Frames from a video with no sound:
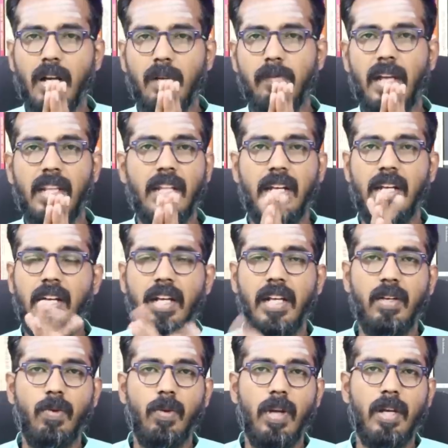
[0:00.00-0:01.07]
பொதுவாக மந்த
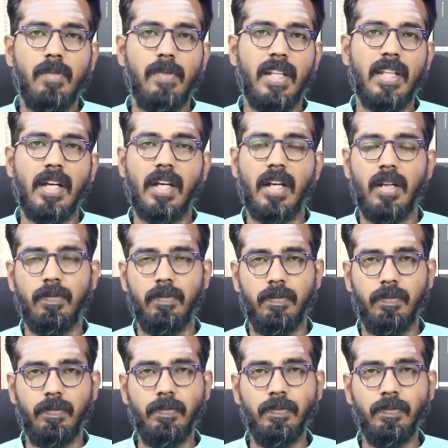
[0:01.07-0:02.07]
நிலையில் உள்ள மந்த கிரகம்